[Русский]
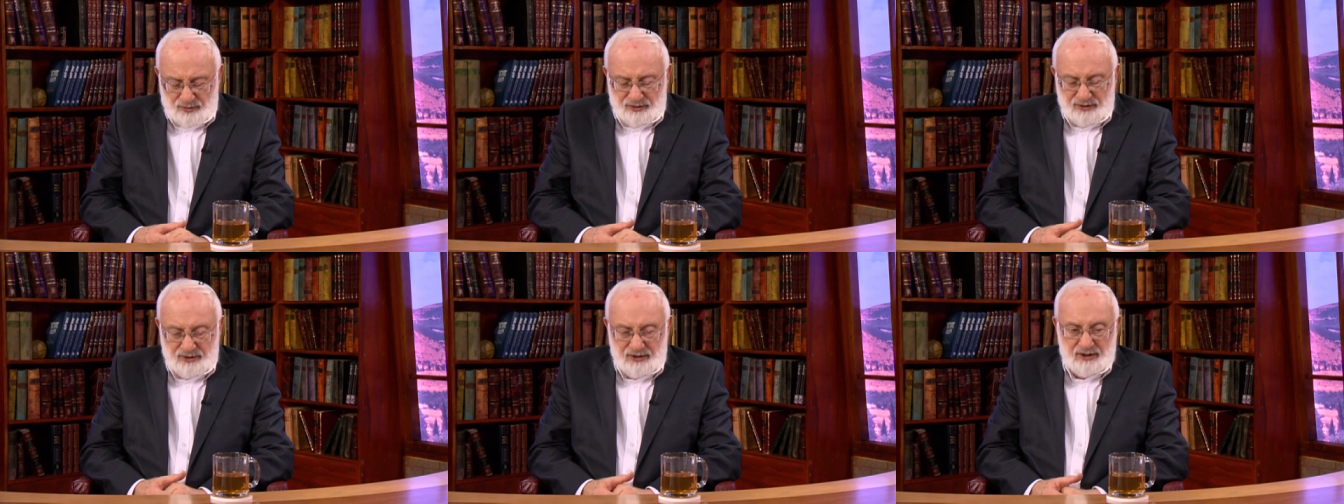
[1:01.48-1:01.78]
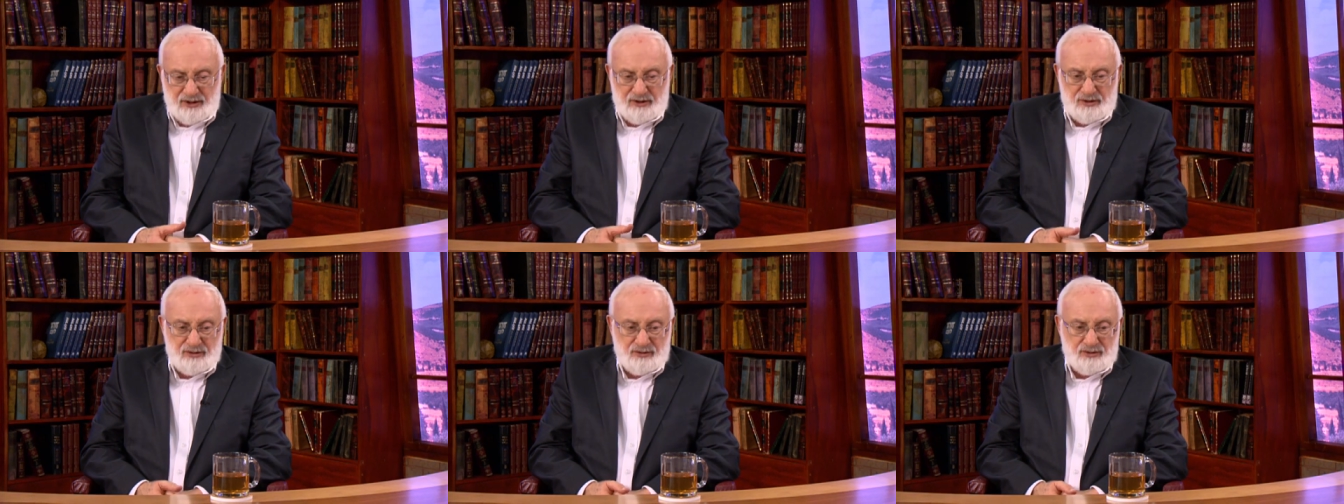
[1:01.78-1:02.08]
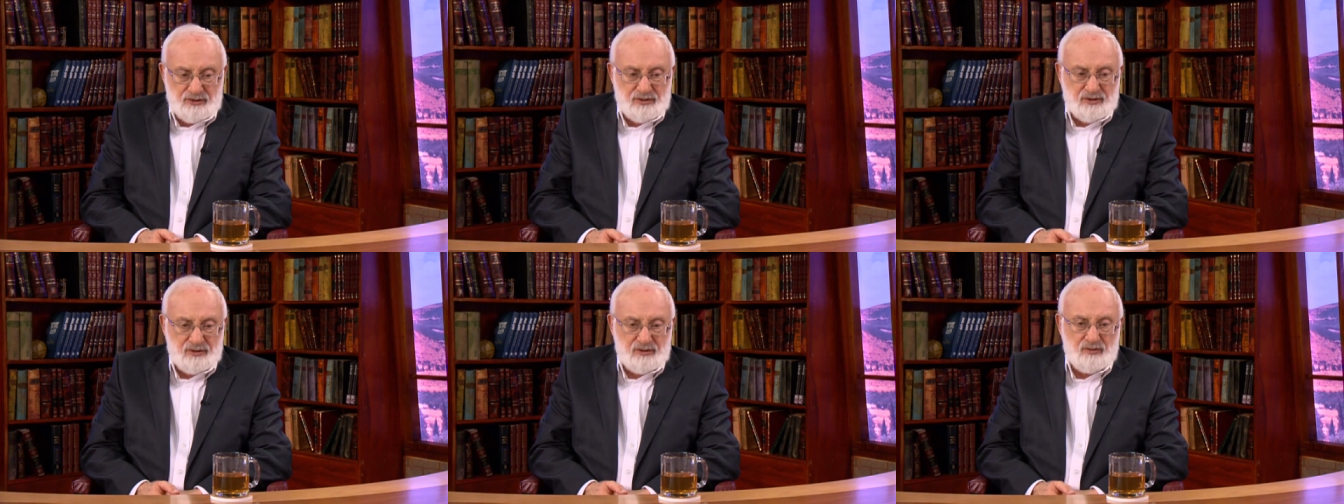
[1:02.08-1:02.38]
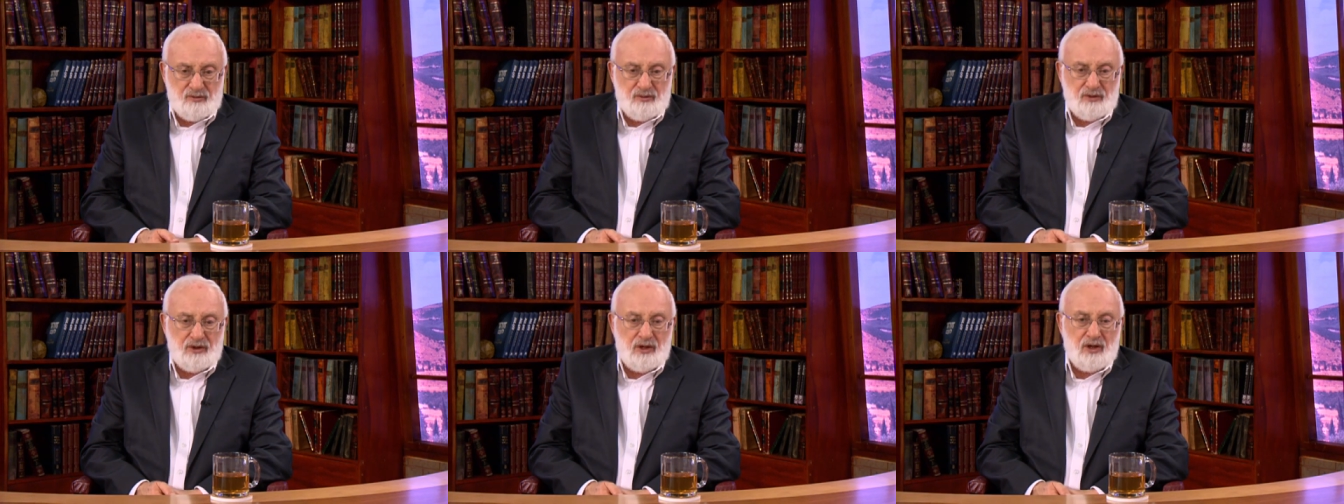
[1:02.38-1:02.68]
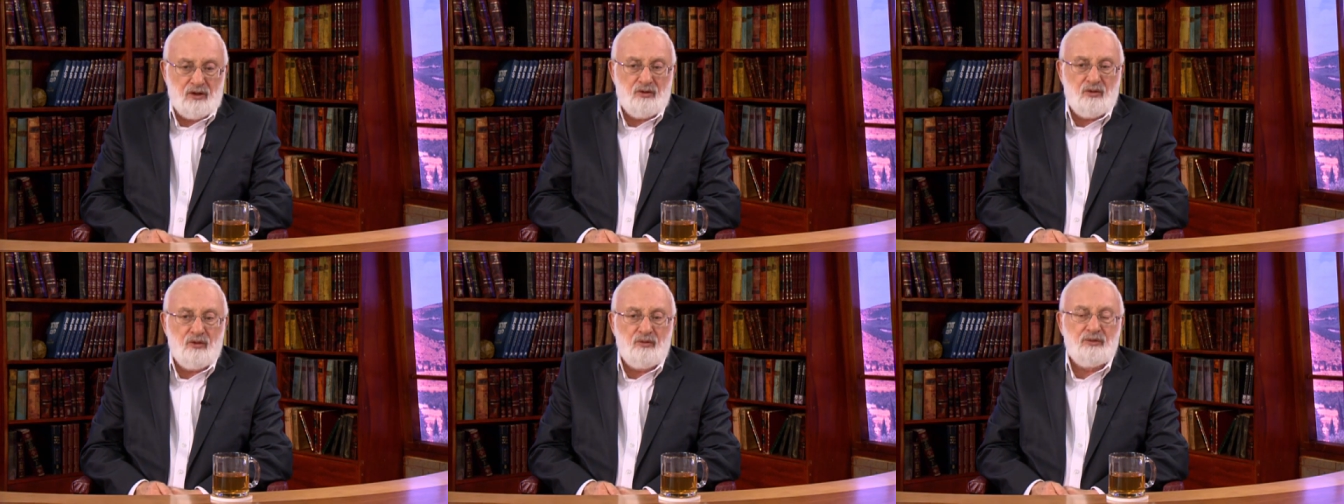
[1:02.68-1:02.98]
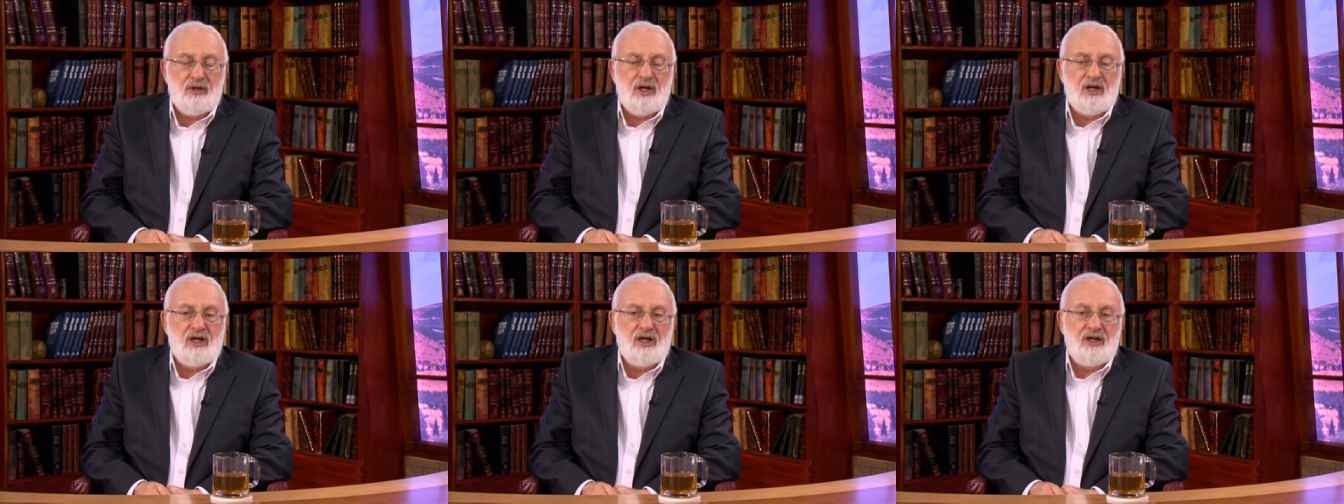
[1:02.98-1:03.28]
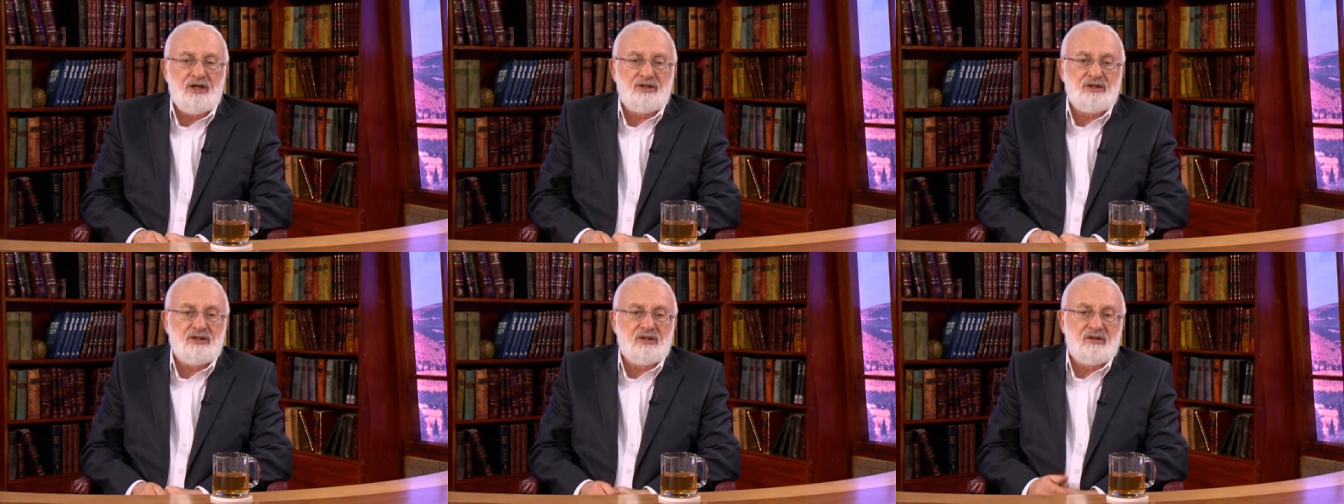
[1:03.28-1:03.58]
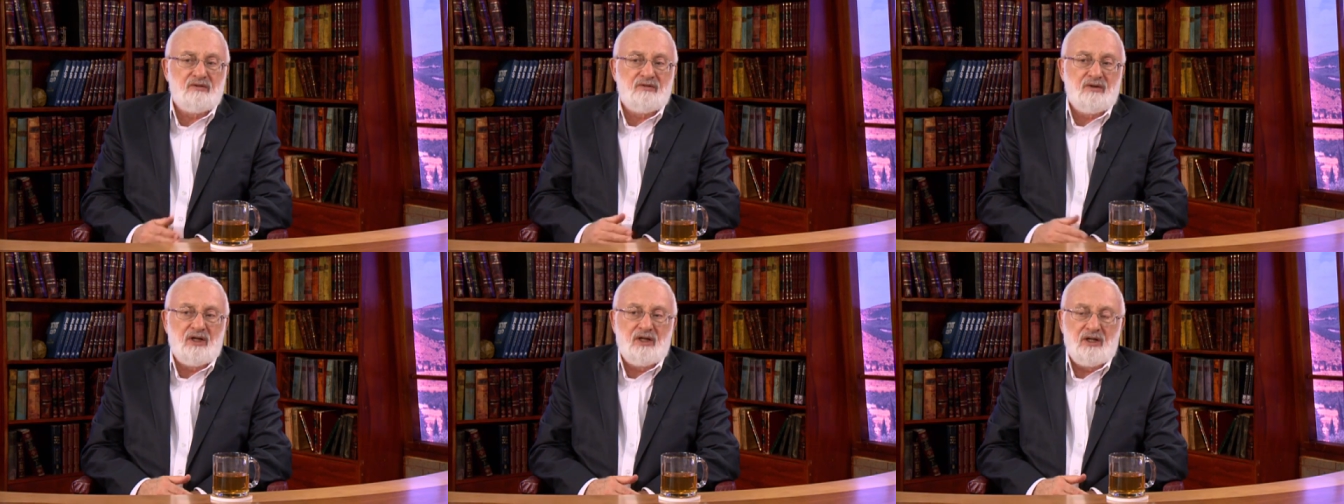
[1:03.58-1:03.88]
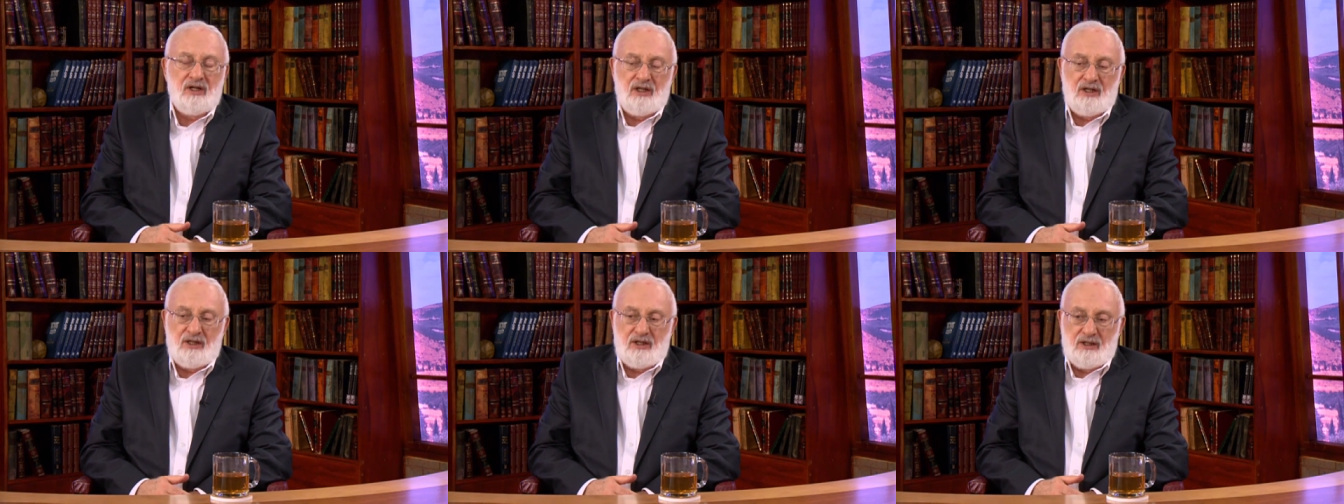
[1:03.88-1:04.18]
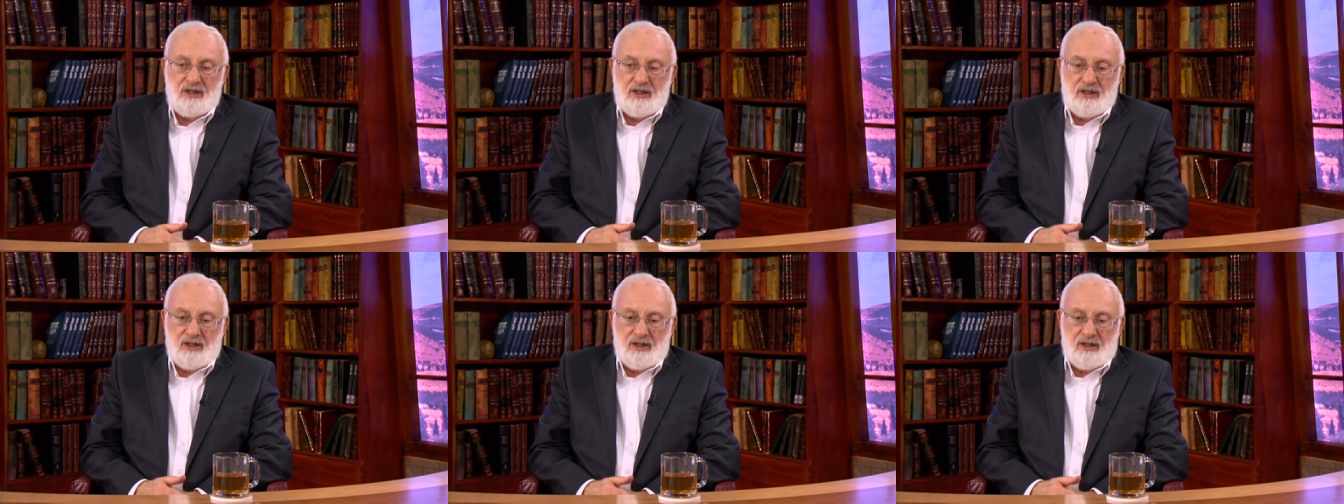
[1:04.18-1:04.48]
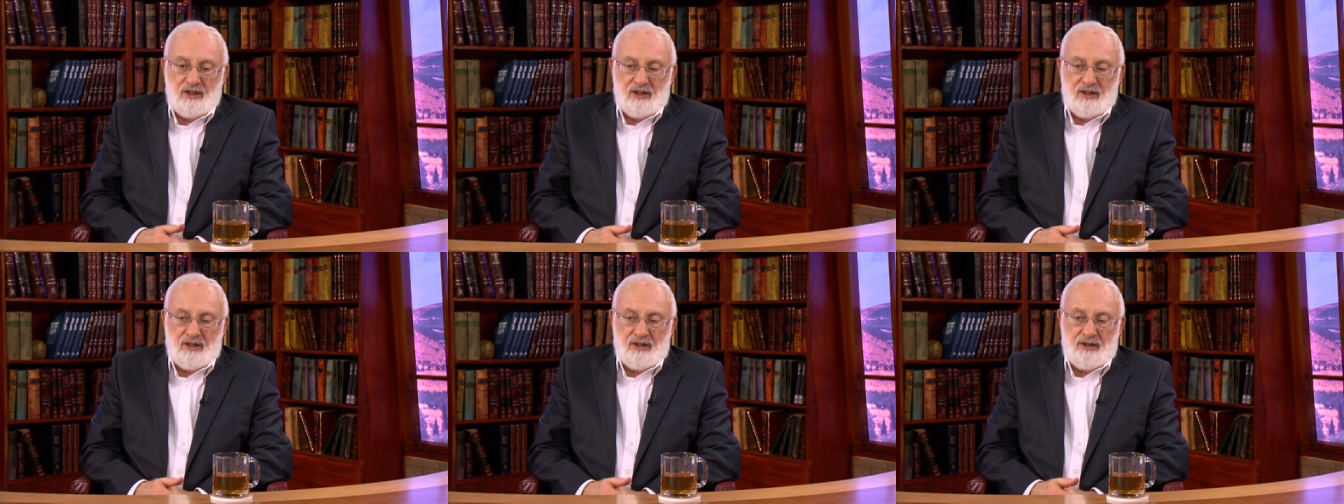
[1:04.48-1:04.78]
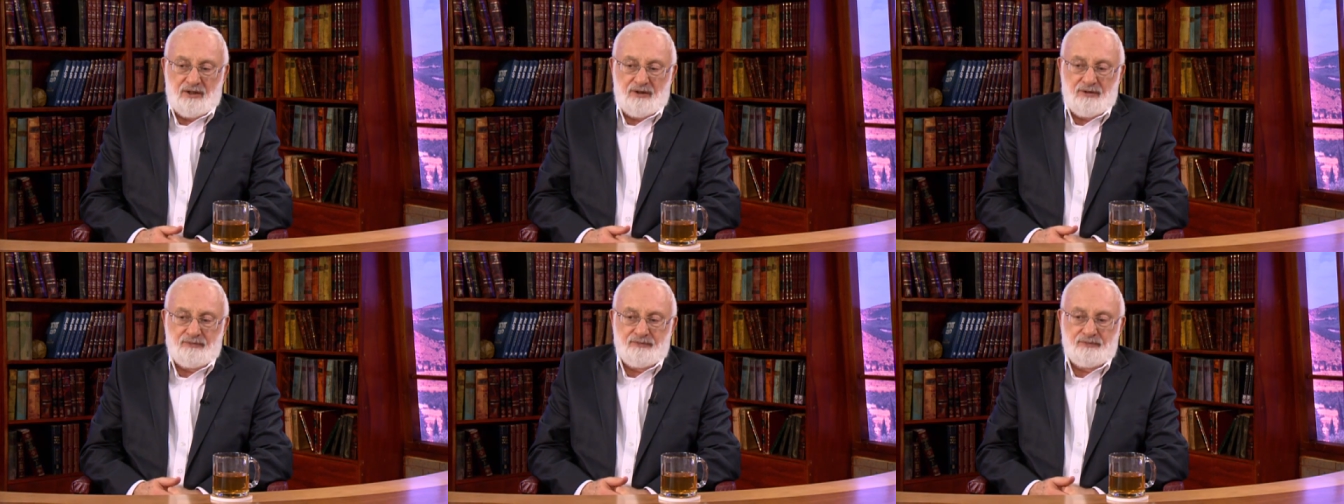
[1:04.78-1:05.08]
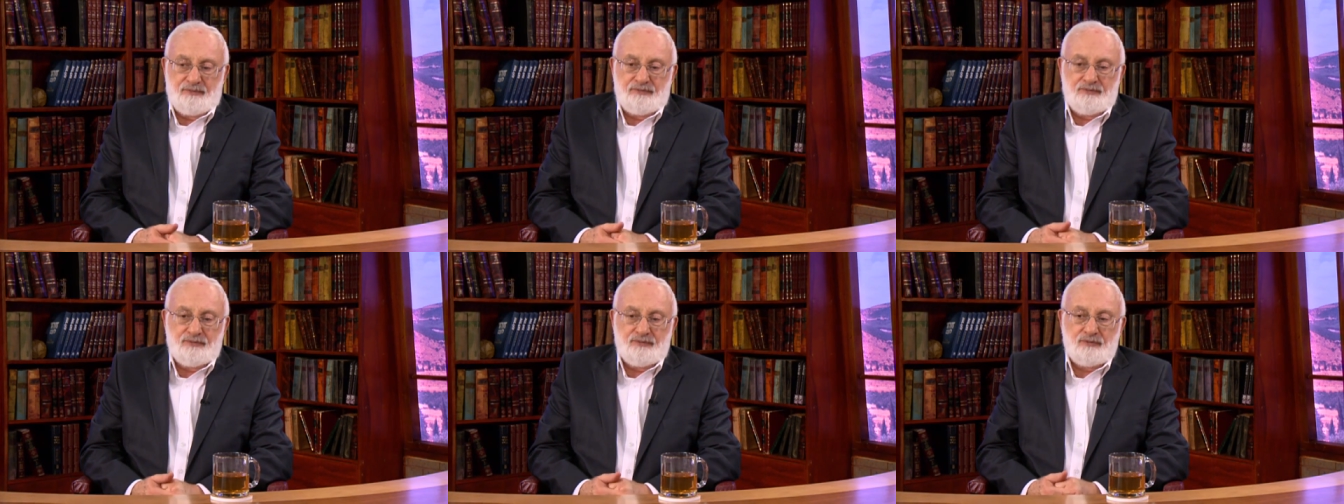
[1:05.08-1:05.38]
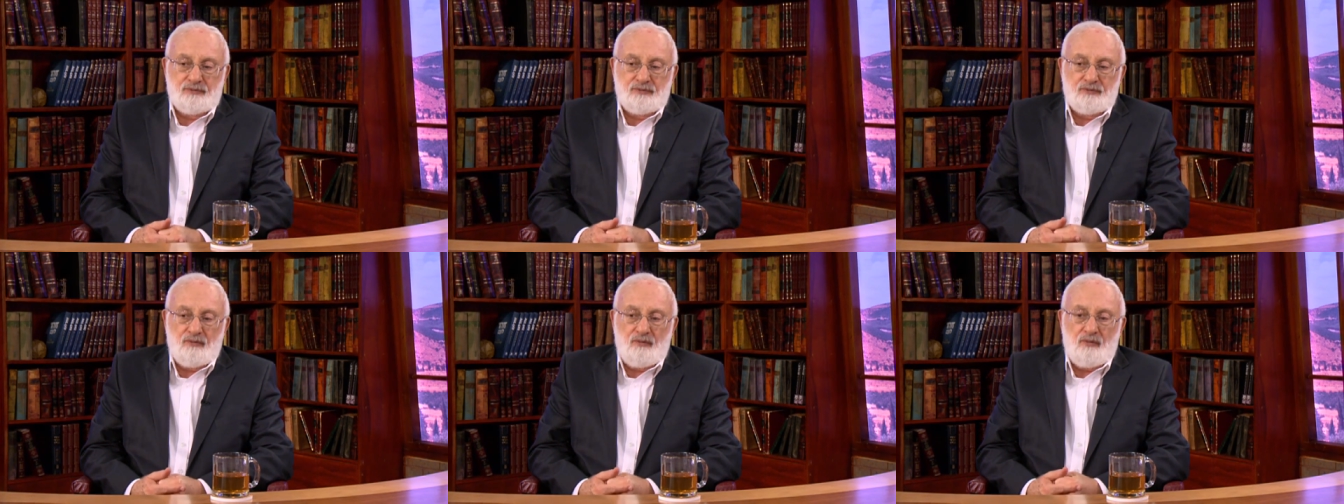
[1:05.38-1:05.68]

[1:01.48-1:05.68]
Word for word: здесь существует огромное количество эм,